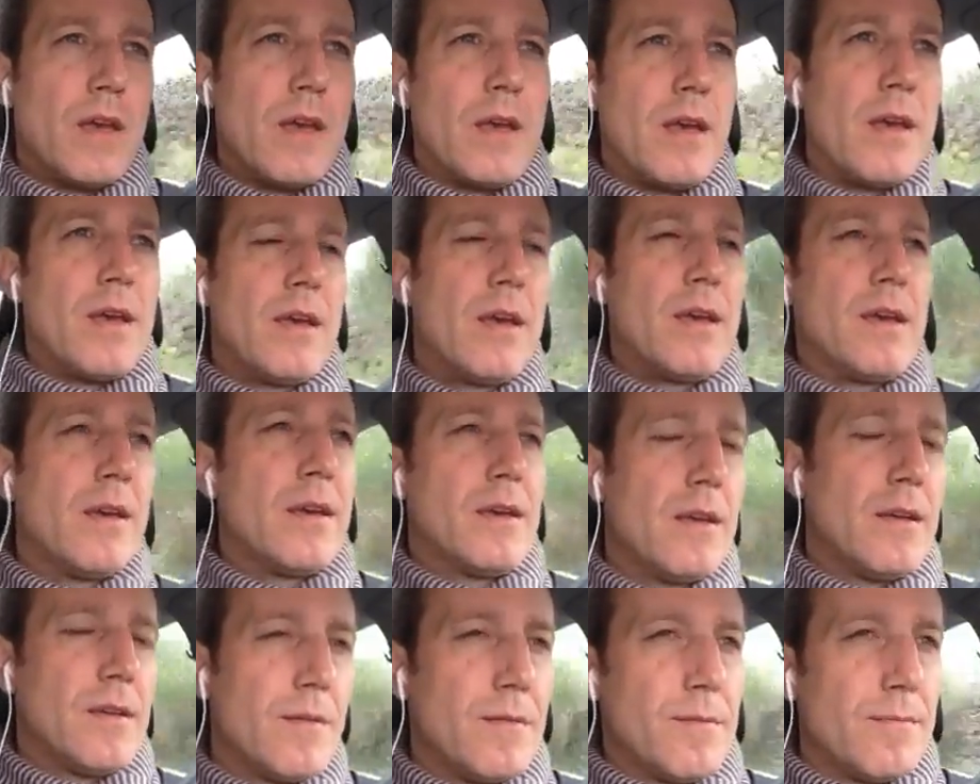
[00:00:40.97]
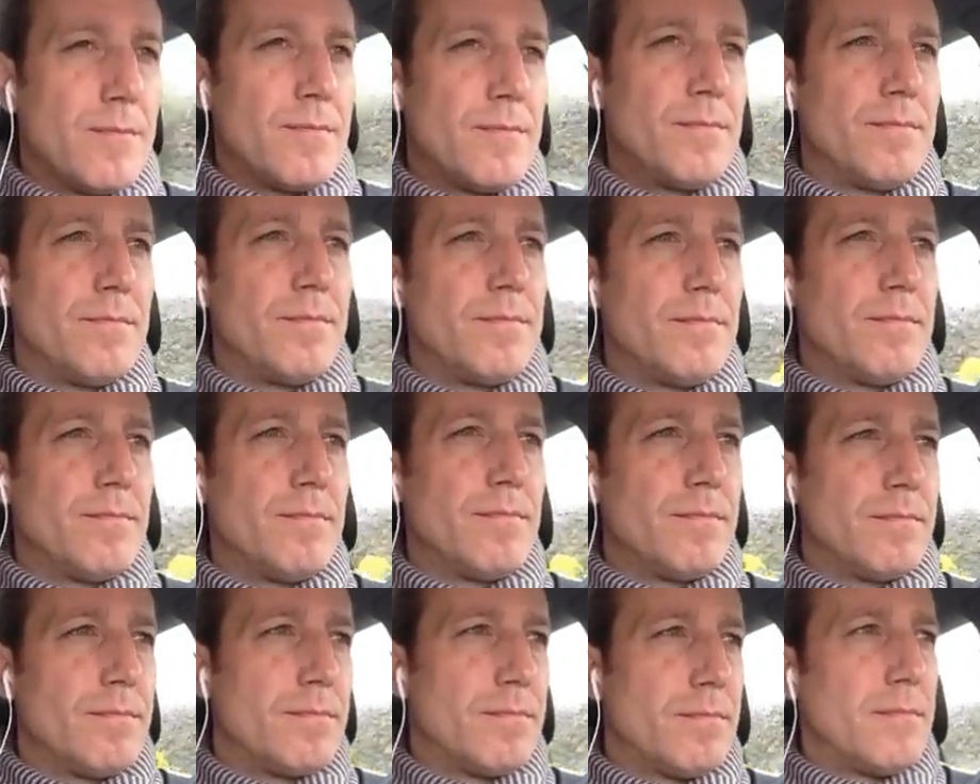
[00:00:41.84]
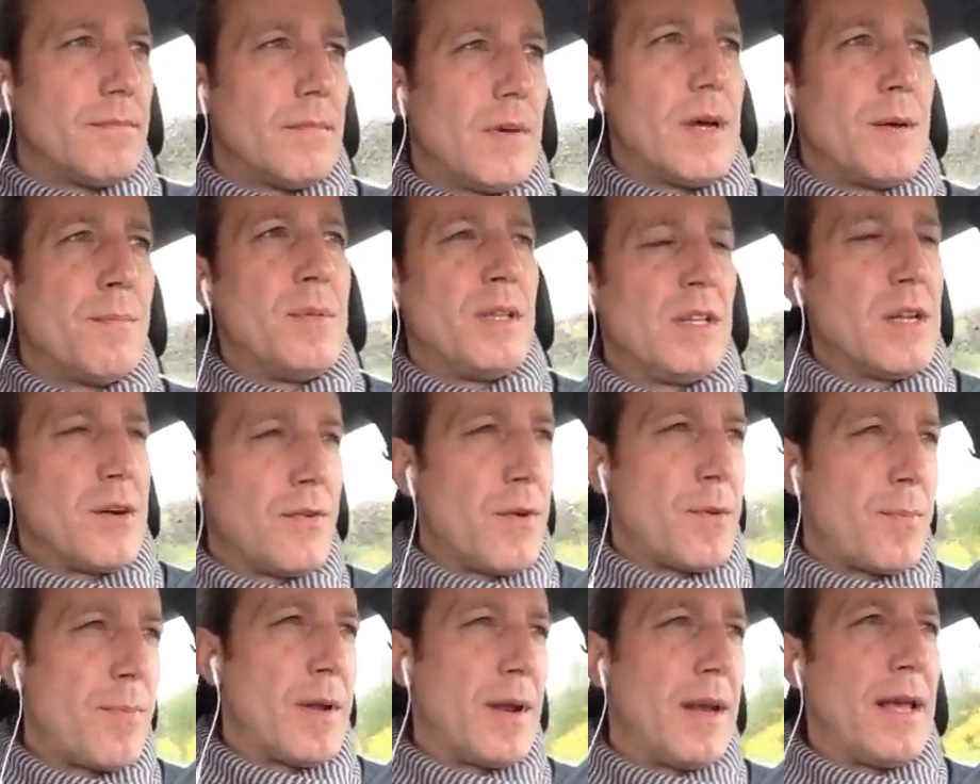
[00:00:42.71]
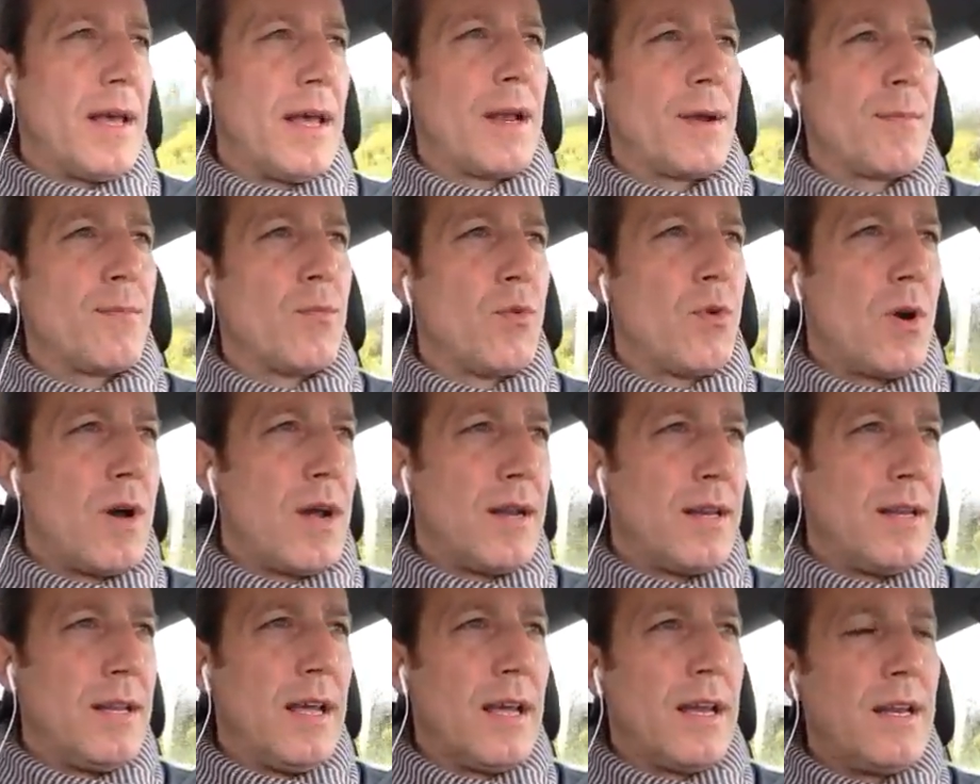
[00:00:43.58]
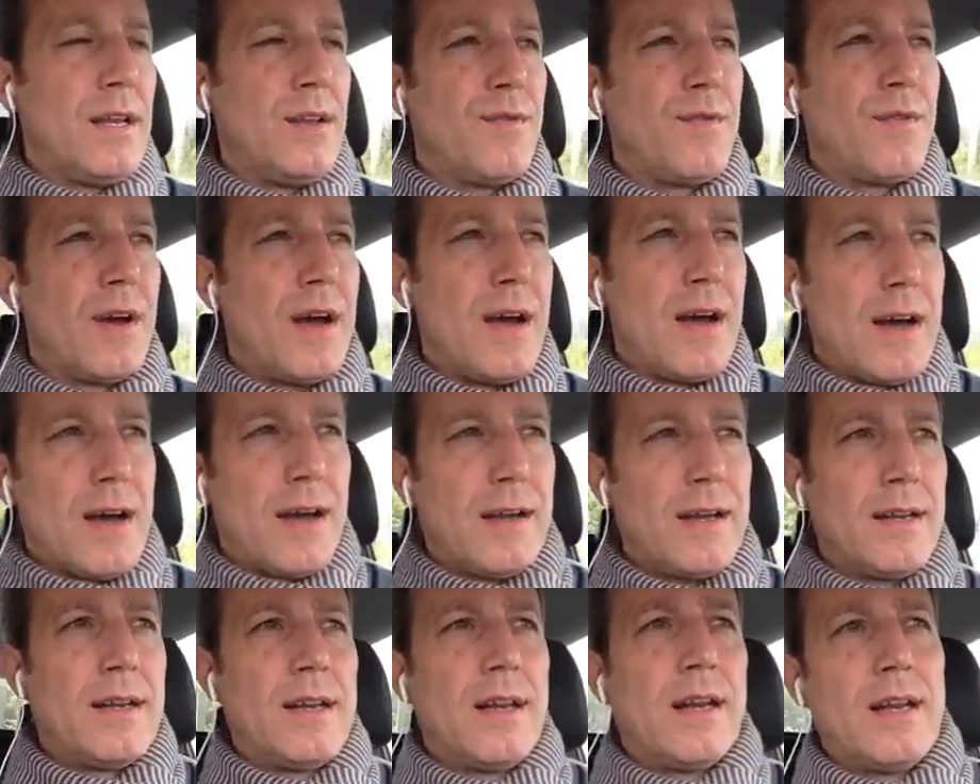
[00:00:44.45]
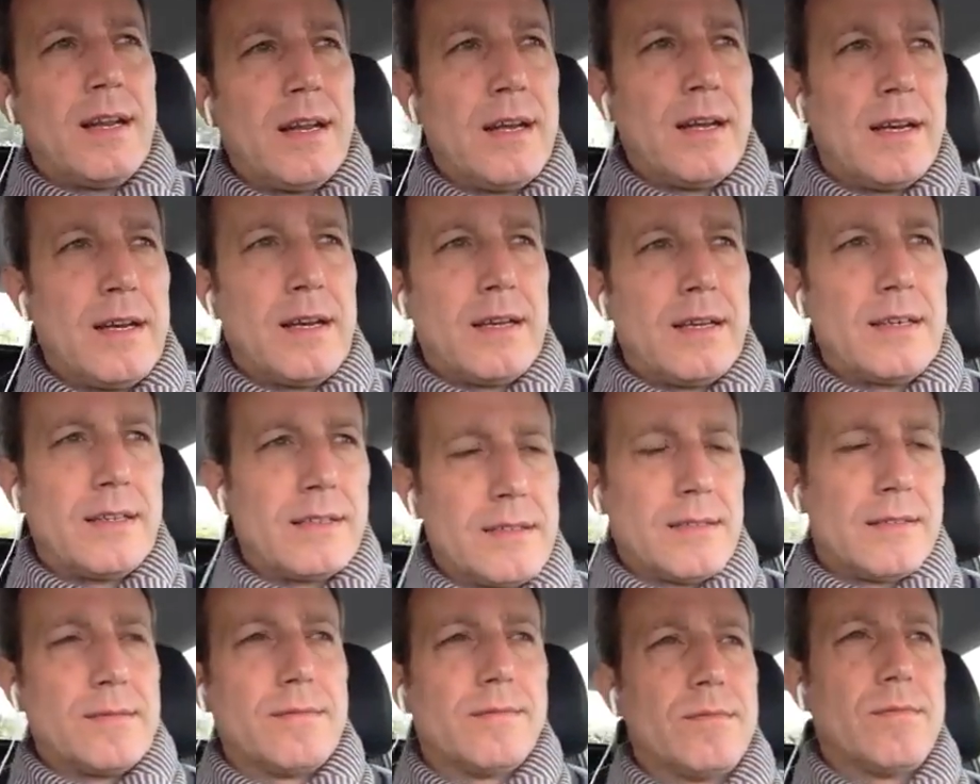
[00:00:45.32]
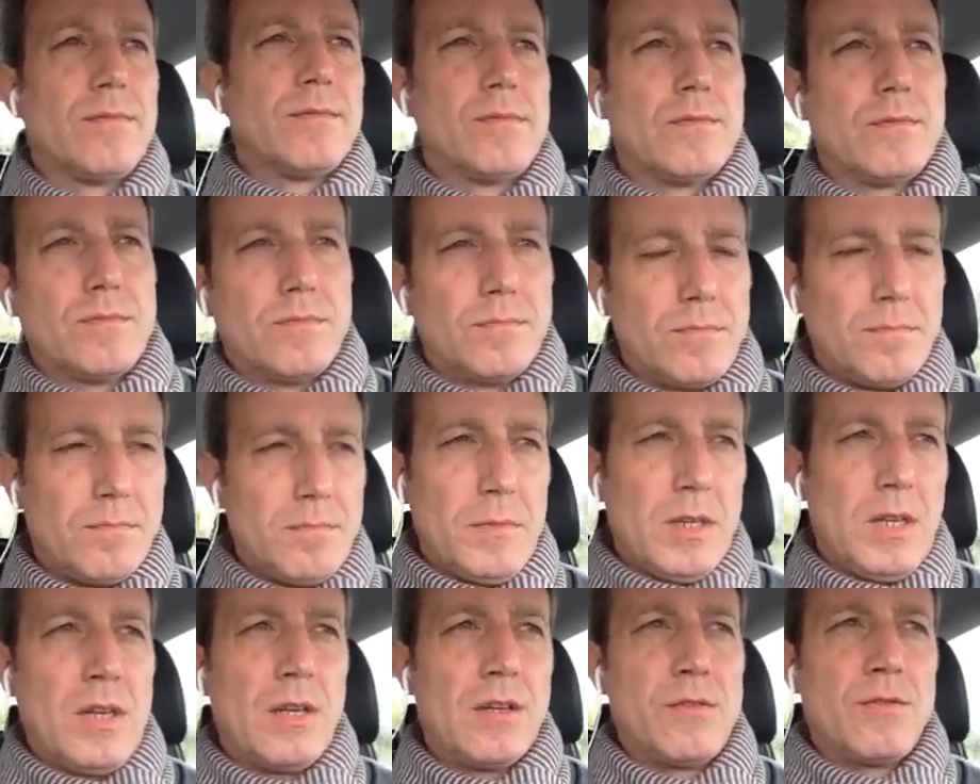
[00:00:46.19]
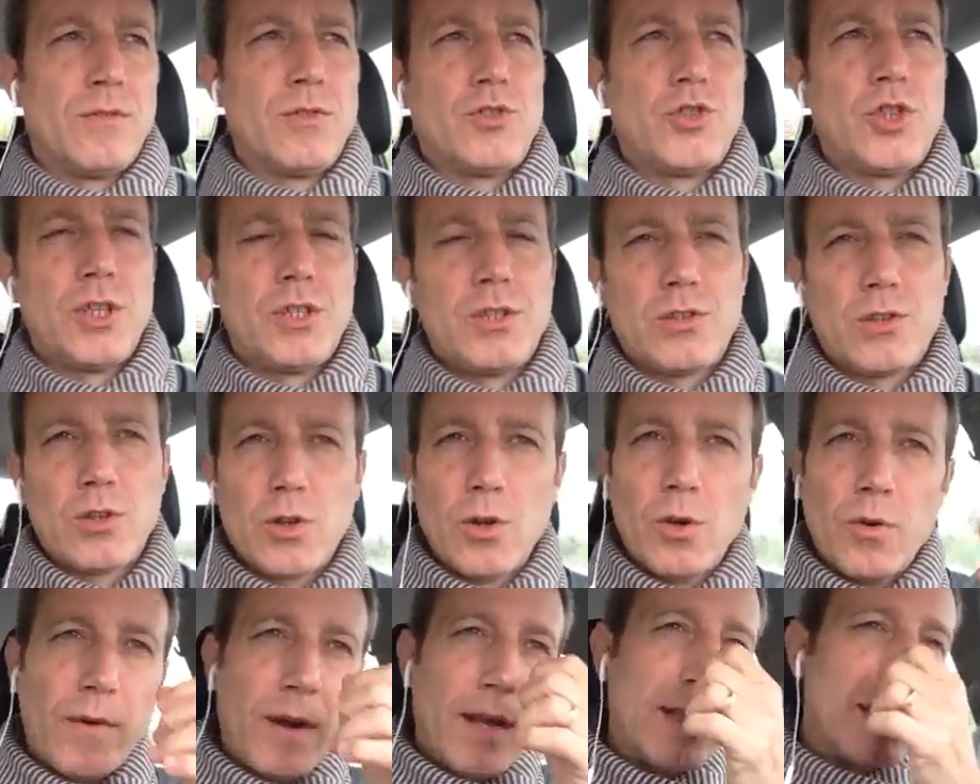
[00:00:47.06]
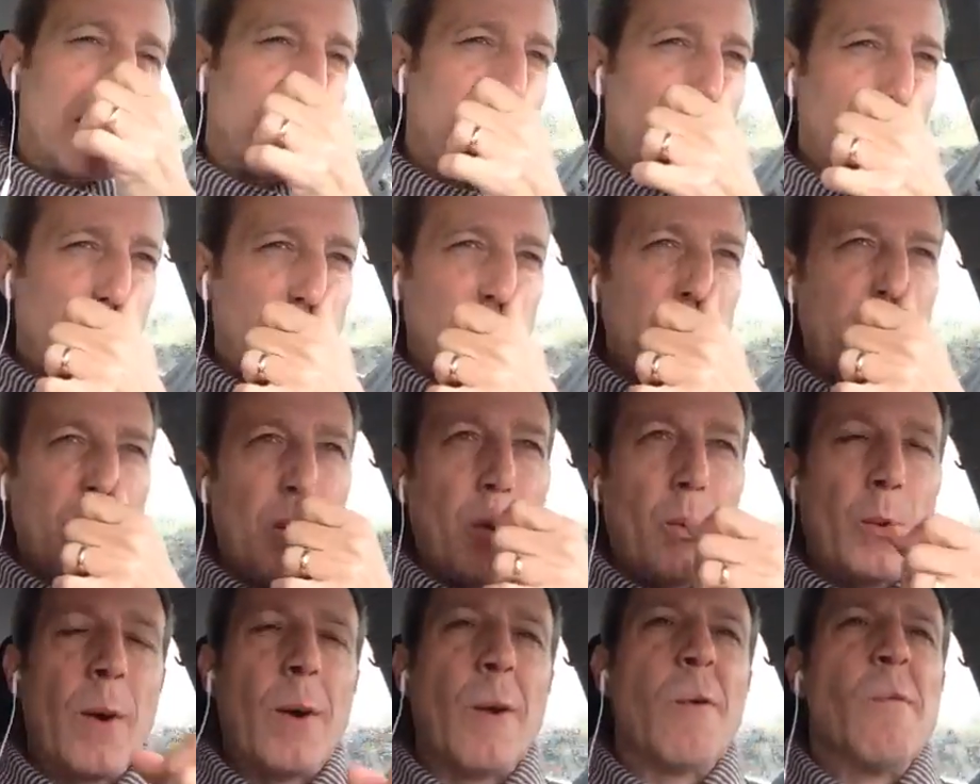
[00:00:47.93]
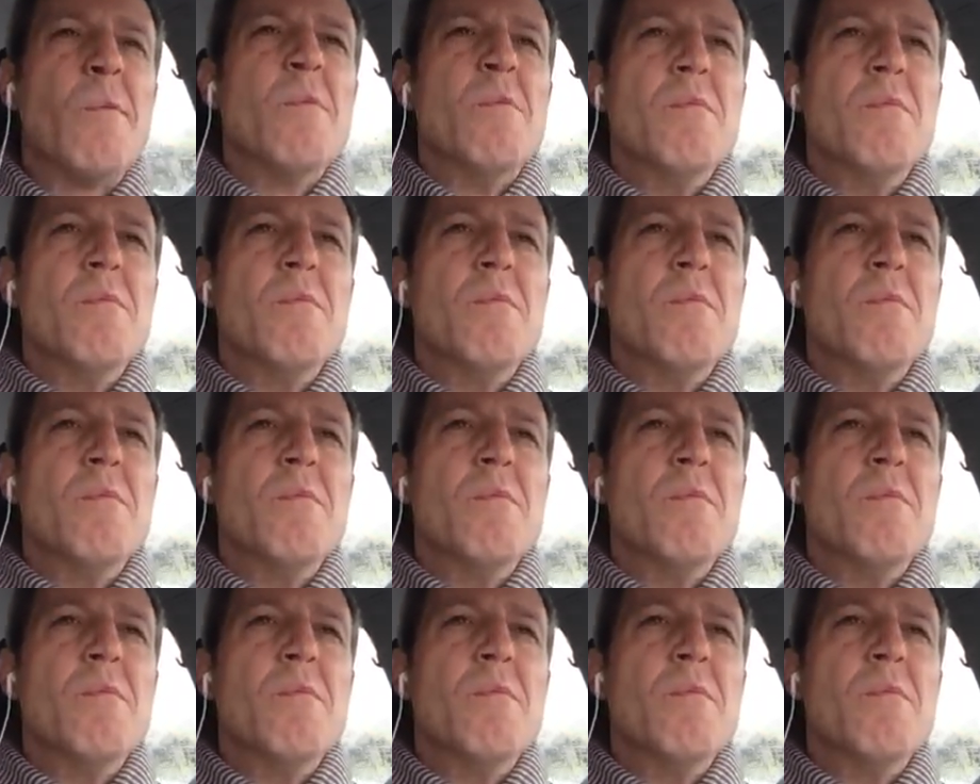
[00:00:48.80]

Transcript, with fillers: E... Eh, abitavo a Palermo anni e anni fa nel 1995,